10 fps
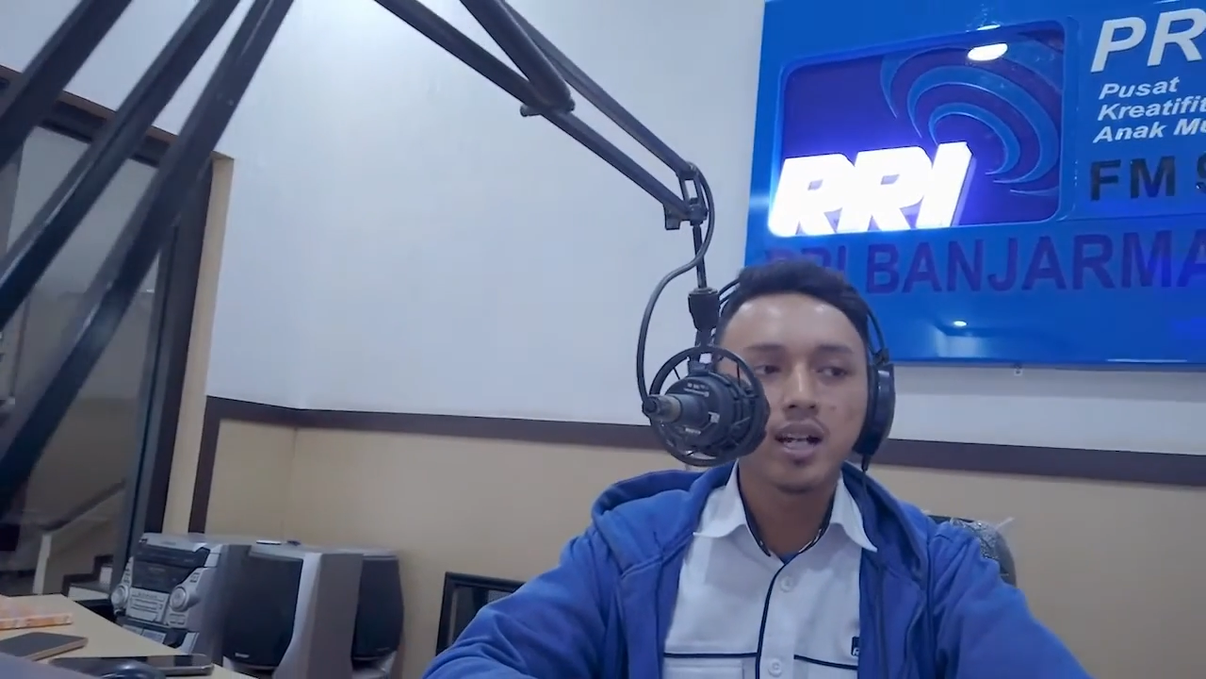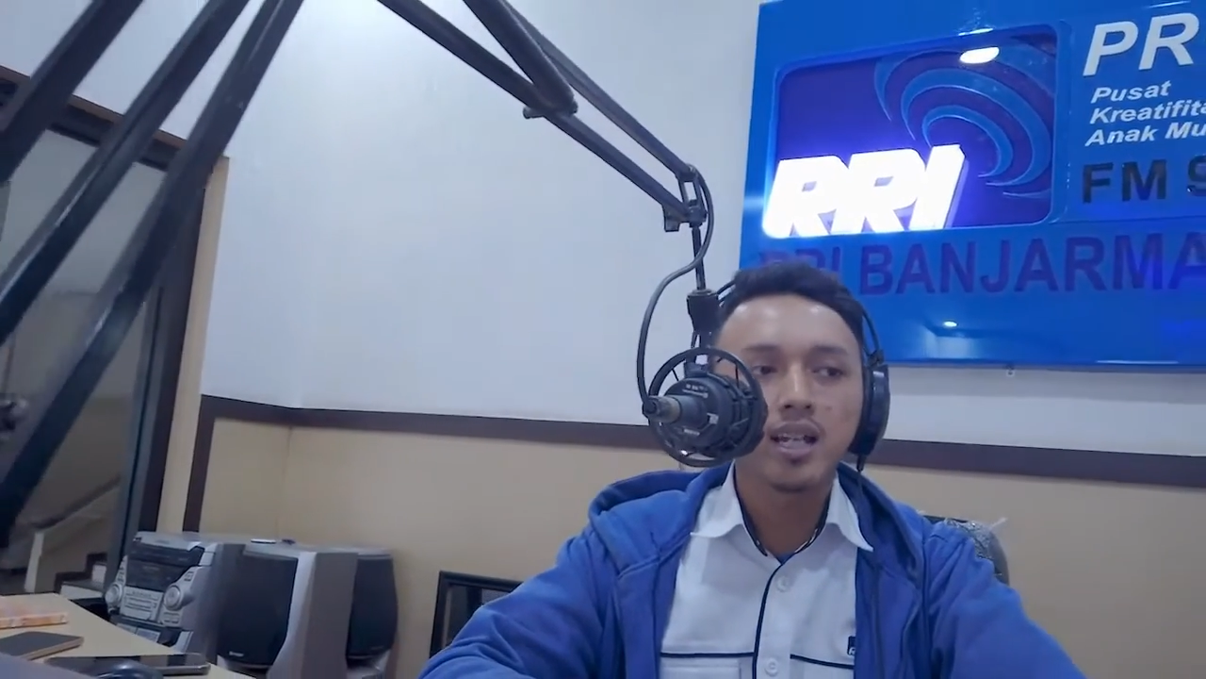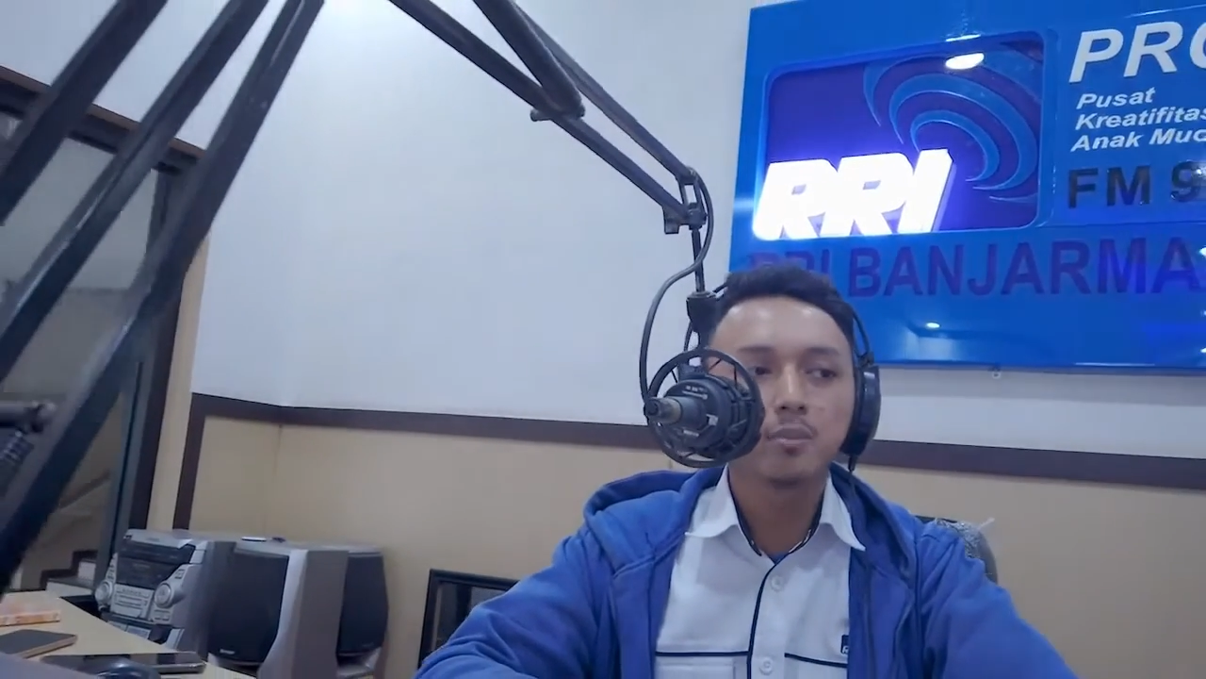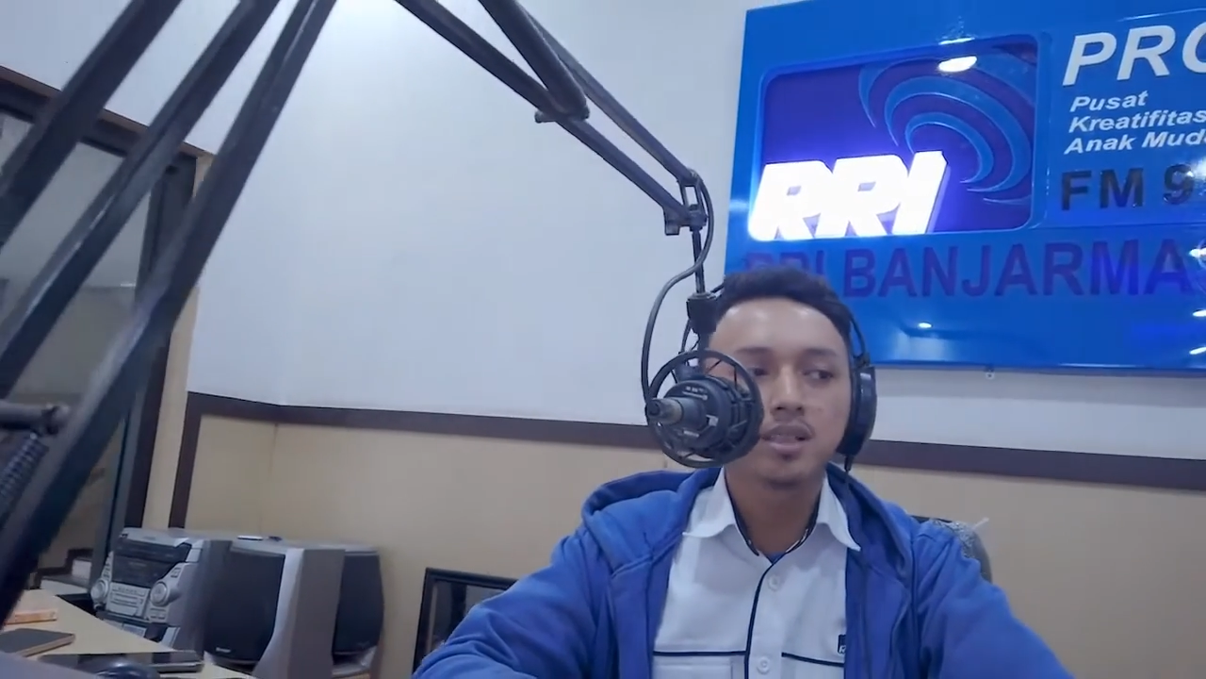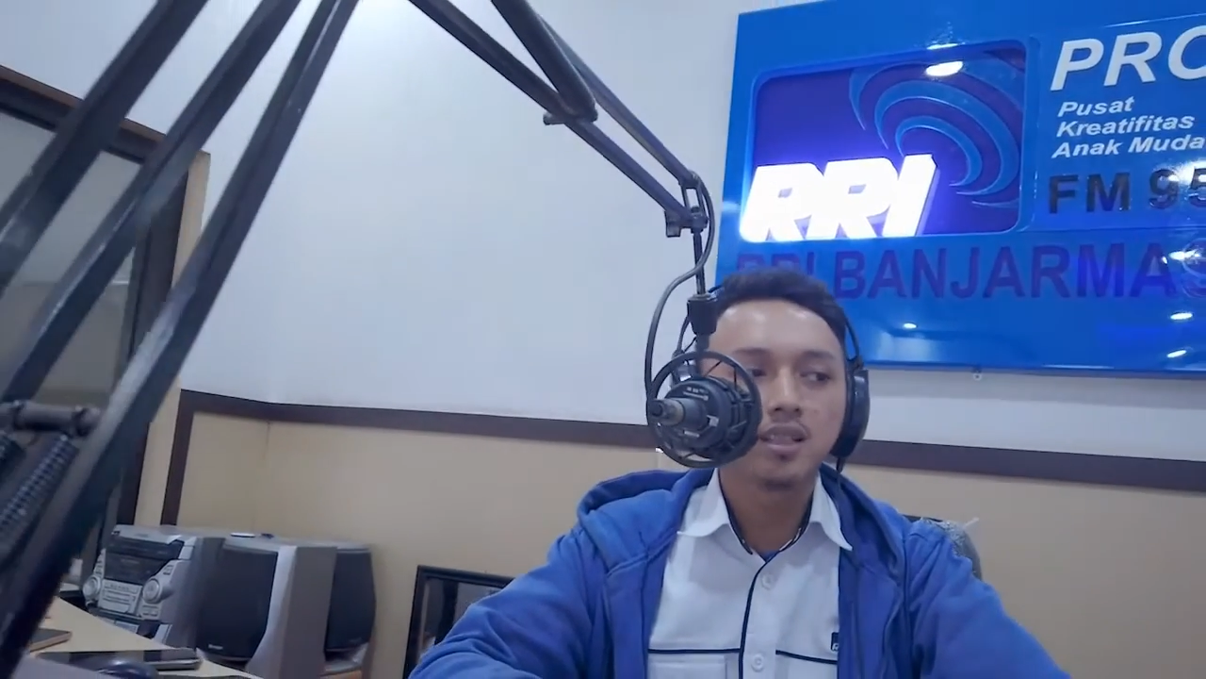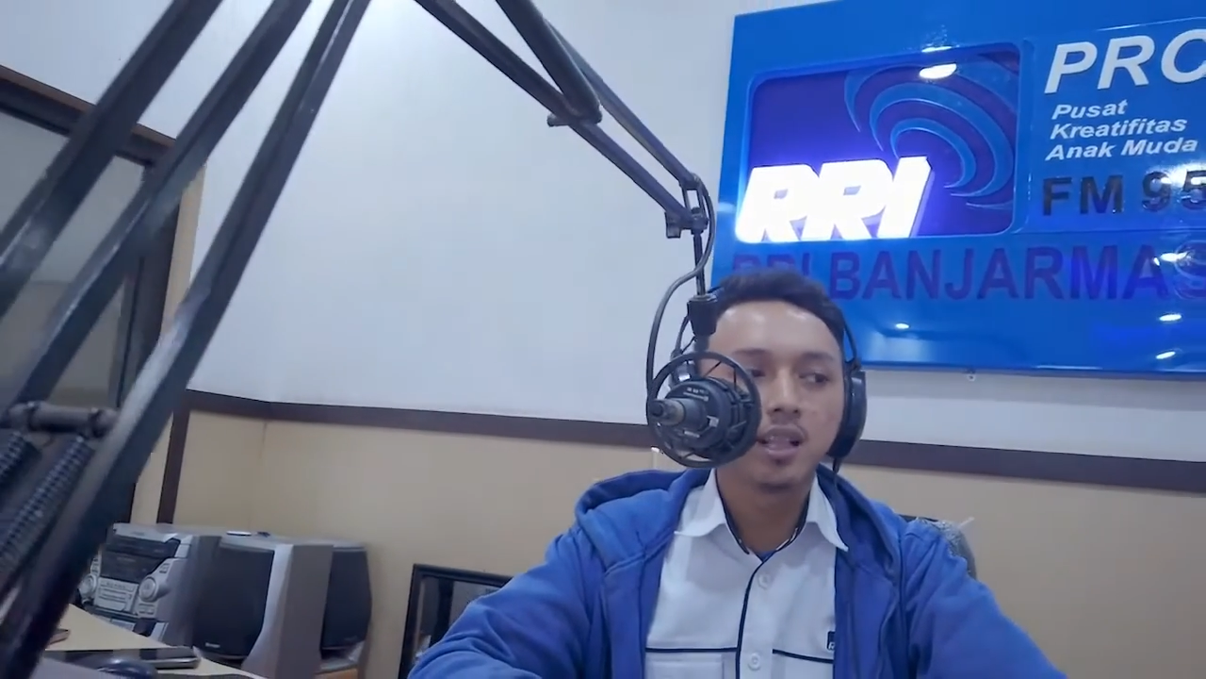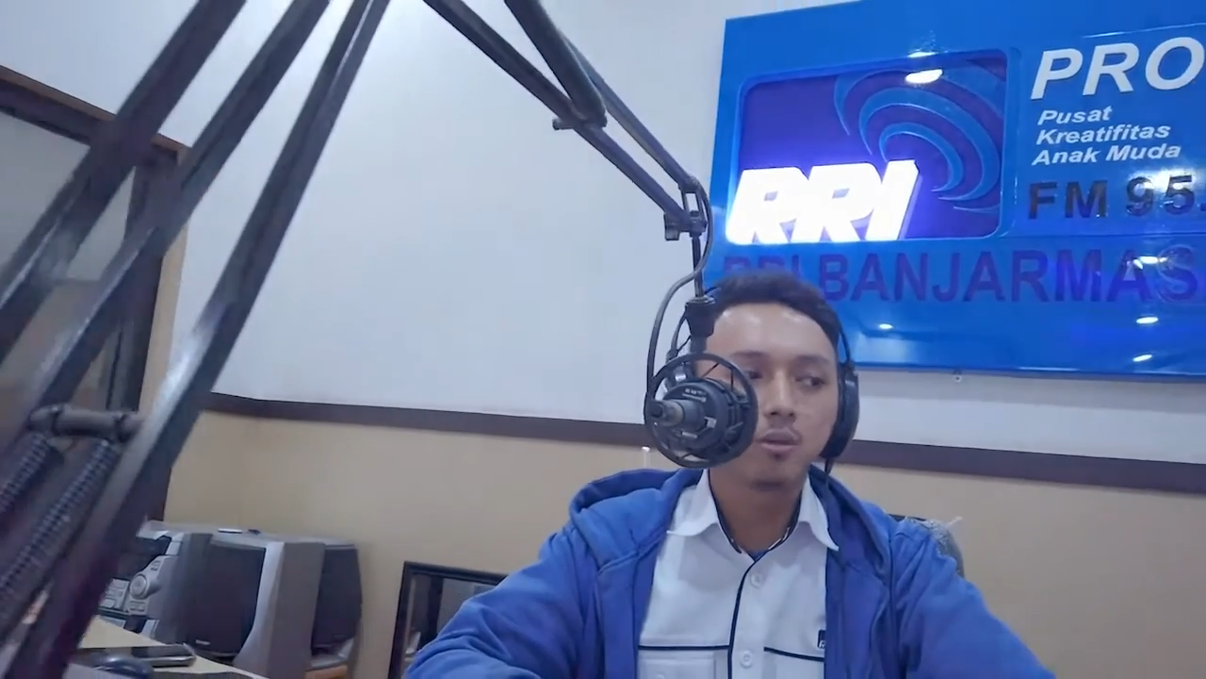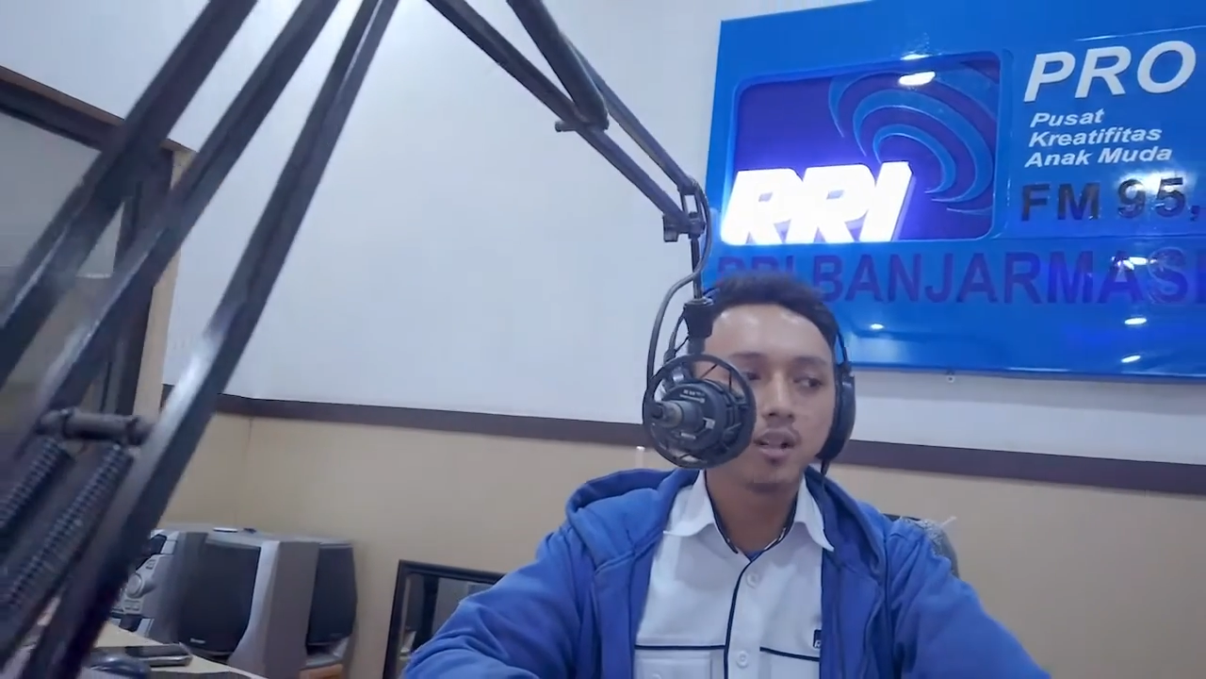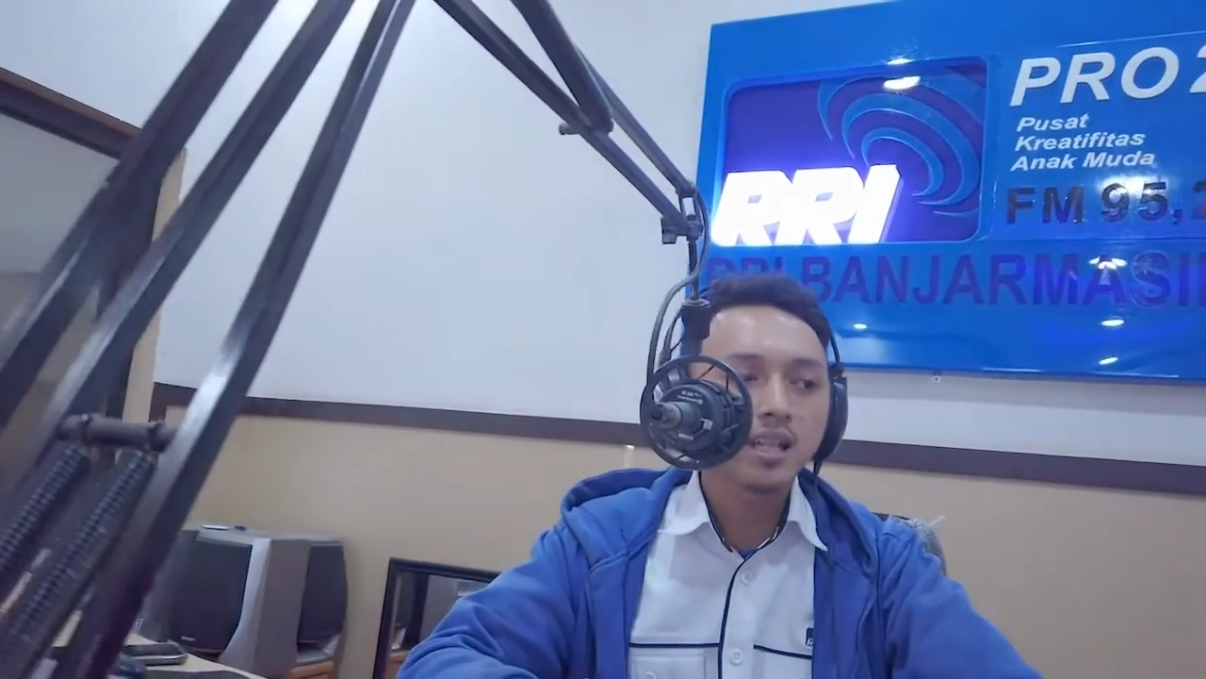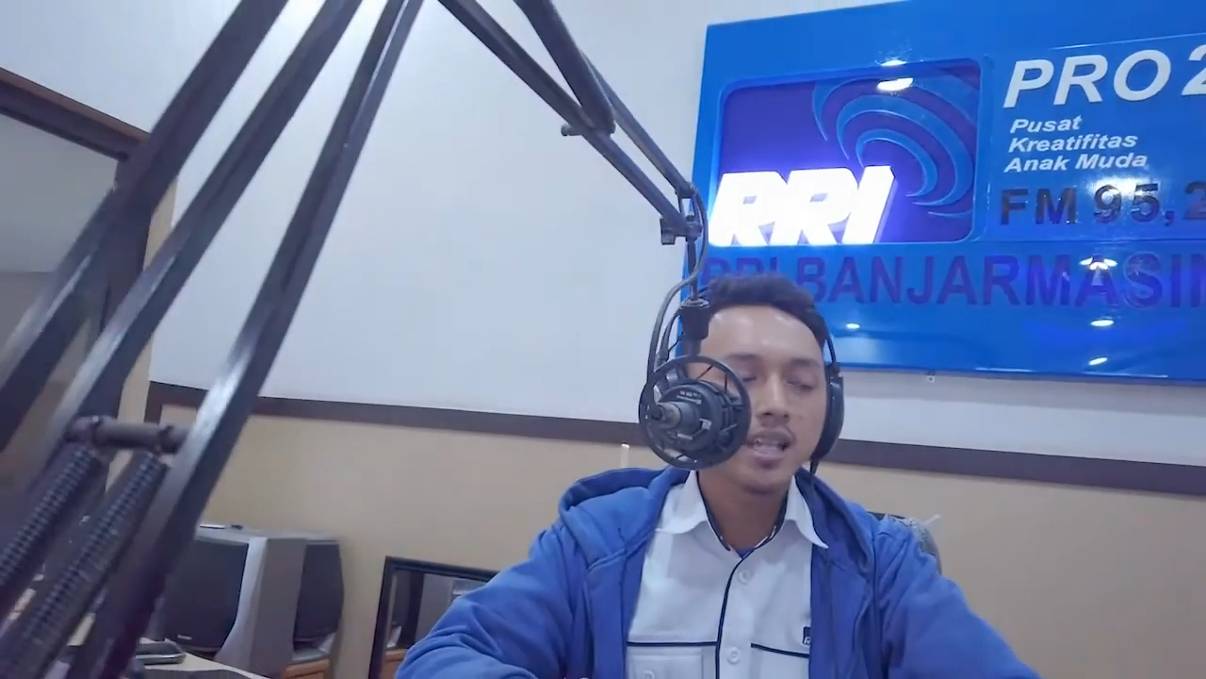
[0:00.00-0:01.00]
bagi
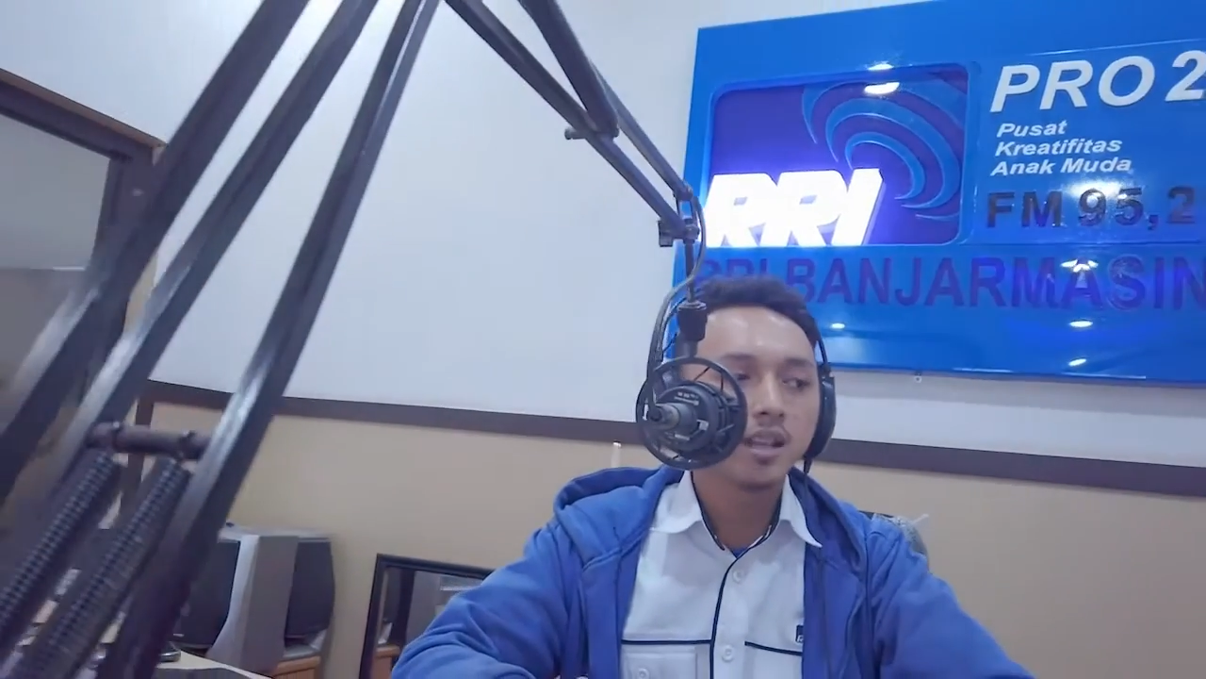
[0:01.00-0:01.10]
masyarakat